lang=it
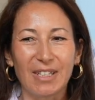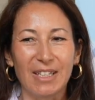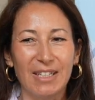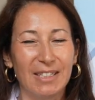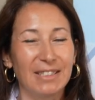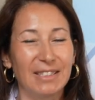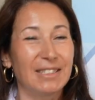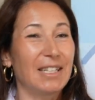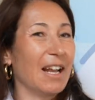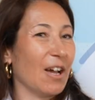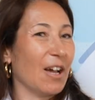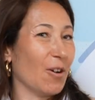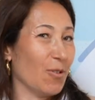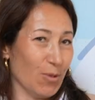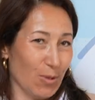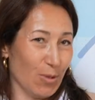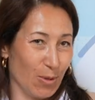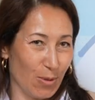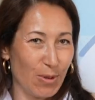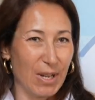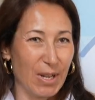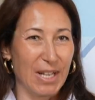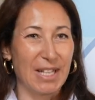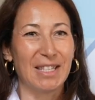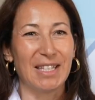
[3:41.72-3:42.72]
eh, della
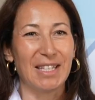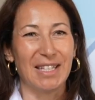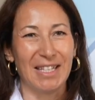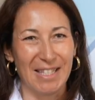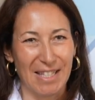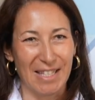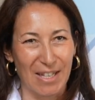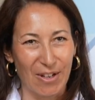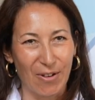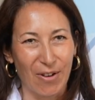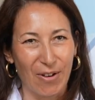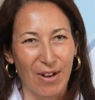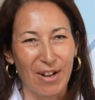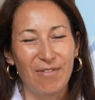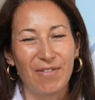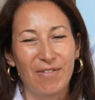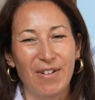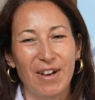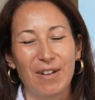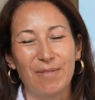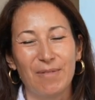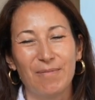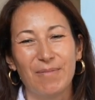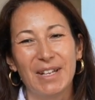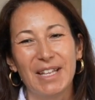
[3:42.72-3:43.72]
consulenza di Sencora
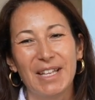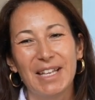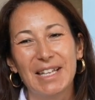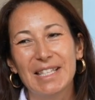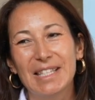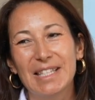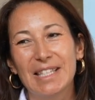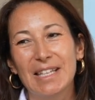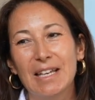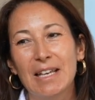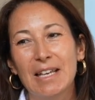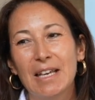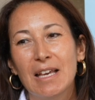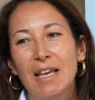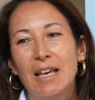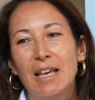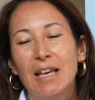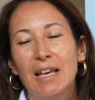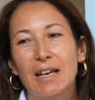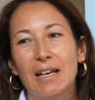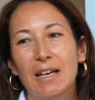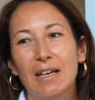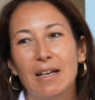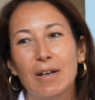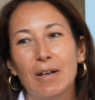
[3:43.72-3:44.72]
Pharmalex,
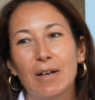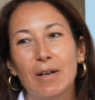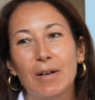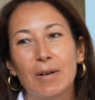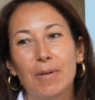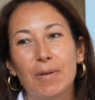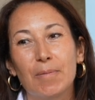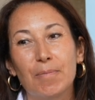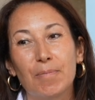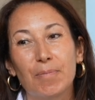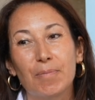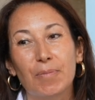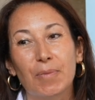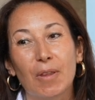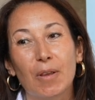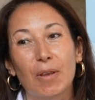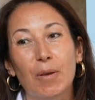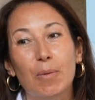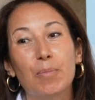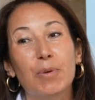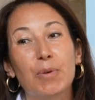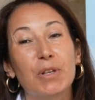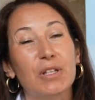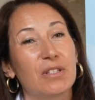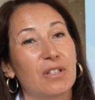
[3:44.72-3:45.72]
ehm,
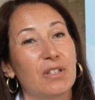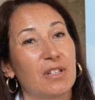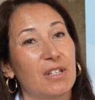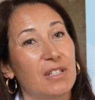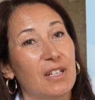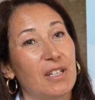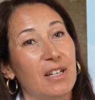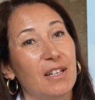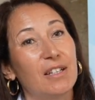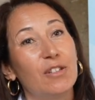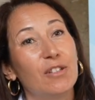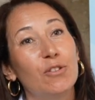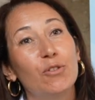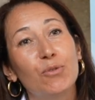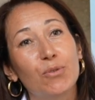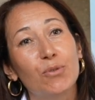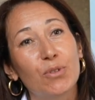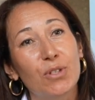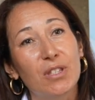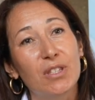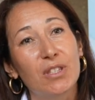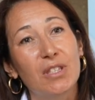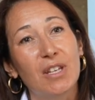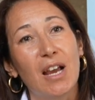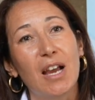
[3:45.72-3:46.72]
persone
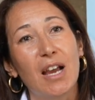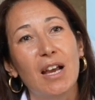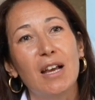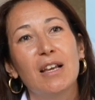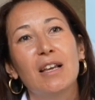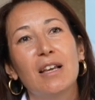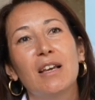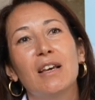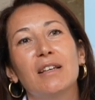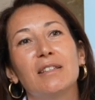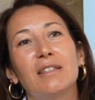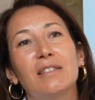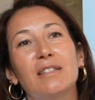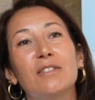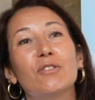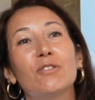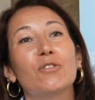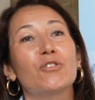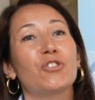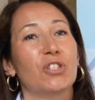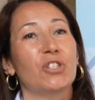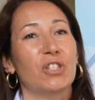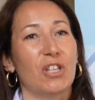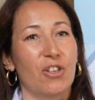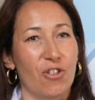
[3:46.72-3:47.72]
dell'industria, di
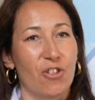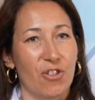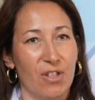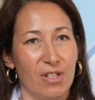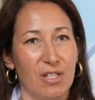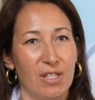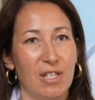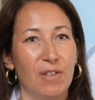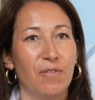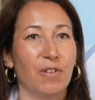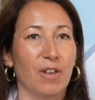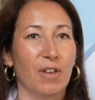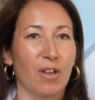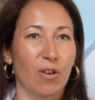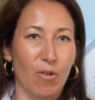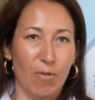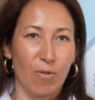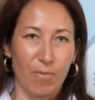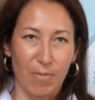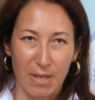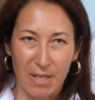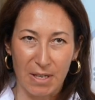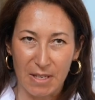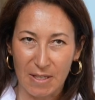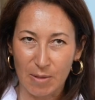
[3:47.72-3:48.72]
società scientifiche
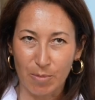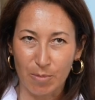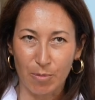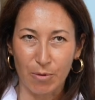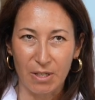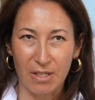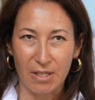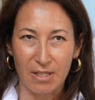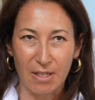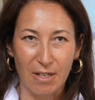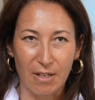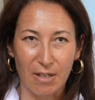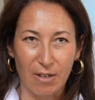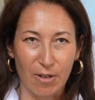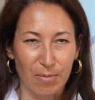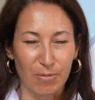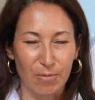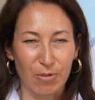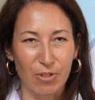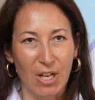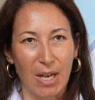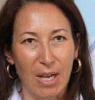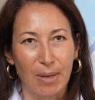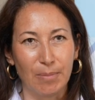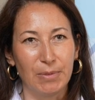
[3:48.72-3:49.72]
come ISPOR Italy Rome
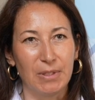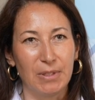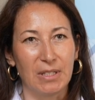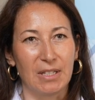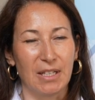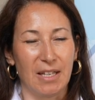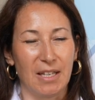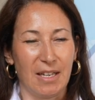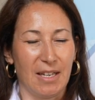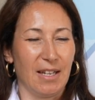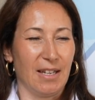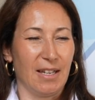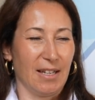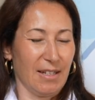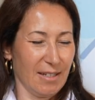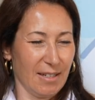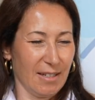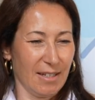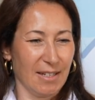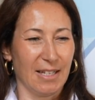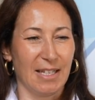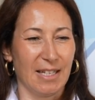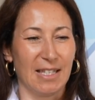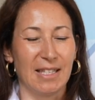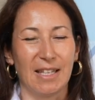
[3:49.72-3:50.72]
Chapter che eh,
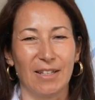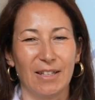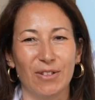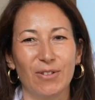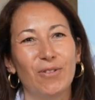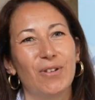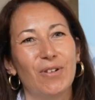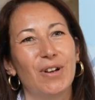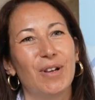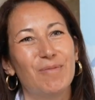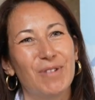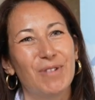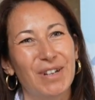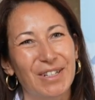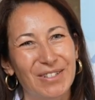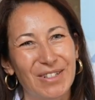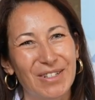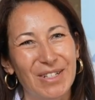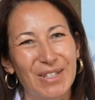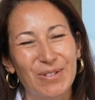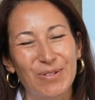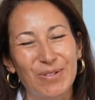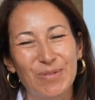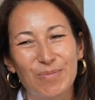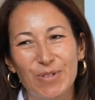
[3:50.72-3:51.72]
è stato collaboratore
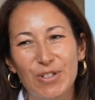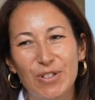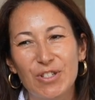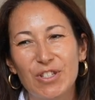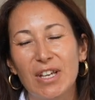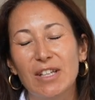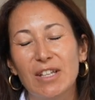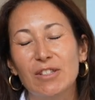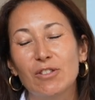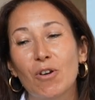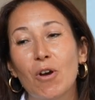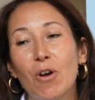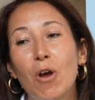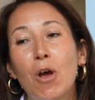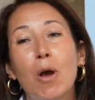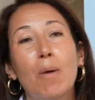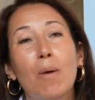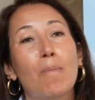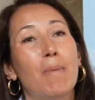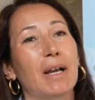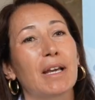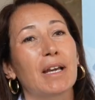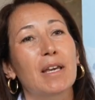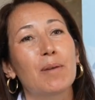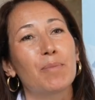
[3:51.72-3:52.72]
sul progetto,
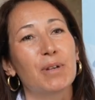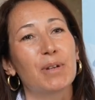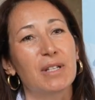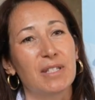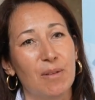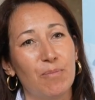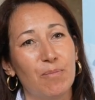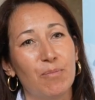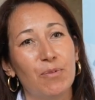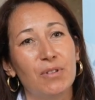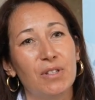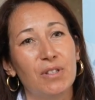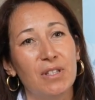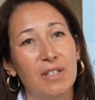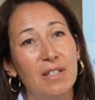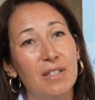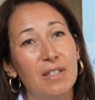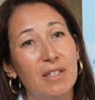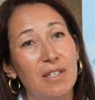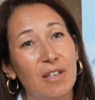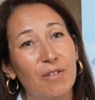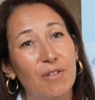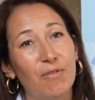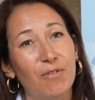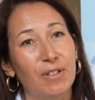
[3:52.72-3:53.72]
ma anche per esempio di
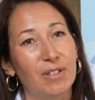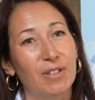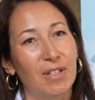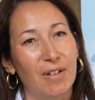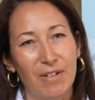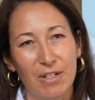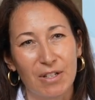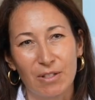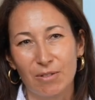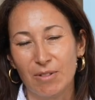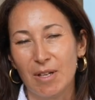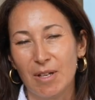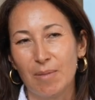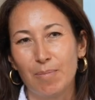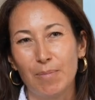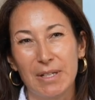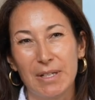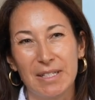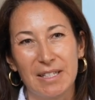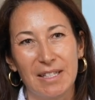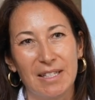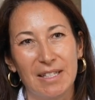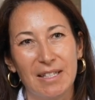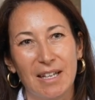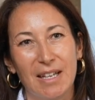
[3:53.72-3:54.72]
SIFO attraverso una
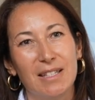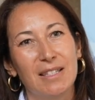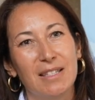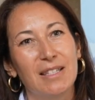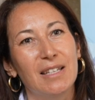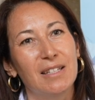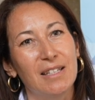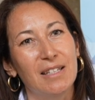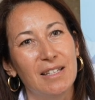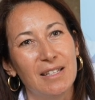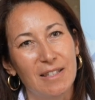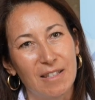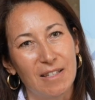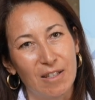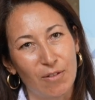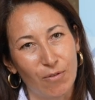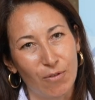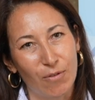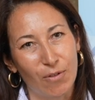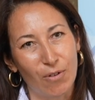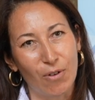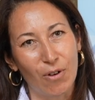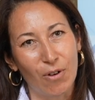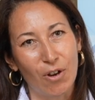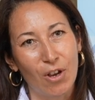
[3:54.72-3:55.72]
rappresentanza di
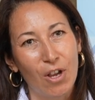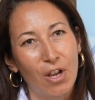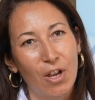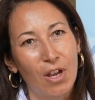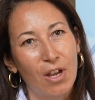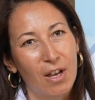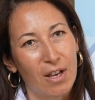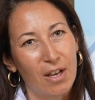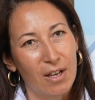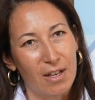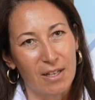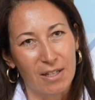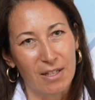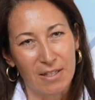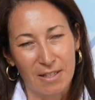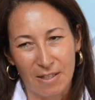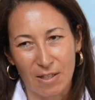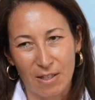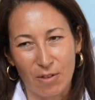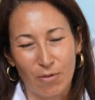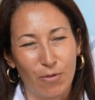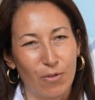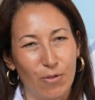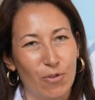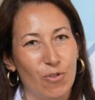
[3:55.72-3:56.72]
SIFO, eh, di
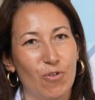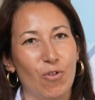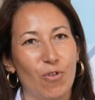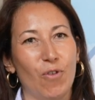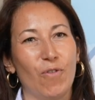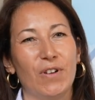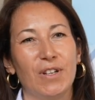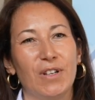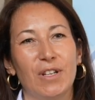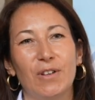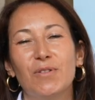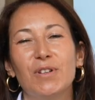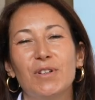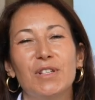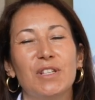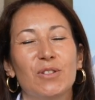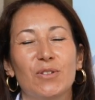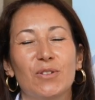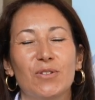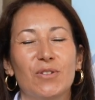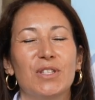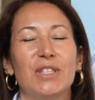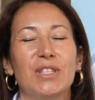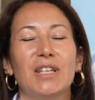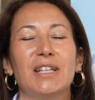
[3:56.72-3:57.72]
SIFO Giovani. Quindi
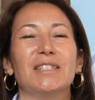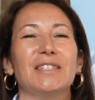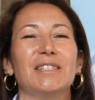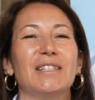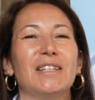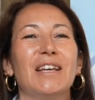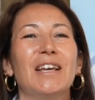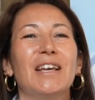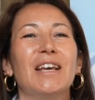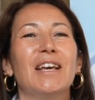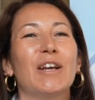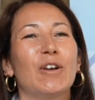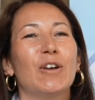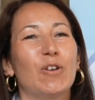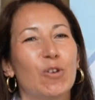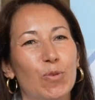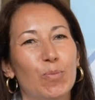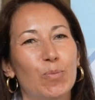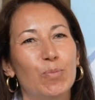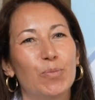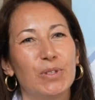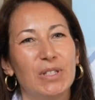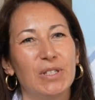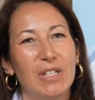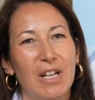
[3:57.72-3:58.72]
sono stati
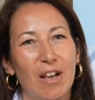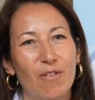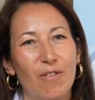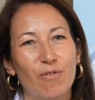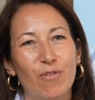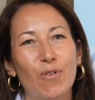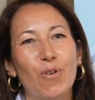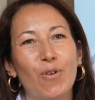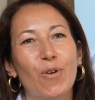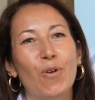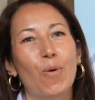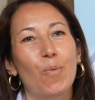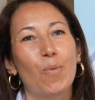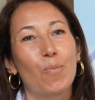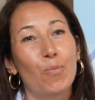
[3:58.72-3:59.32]
gruppi di lavoro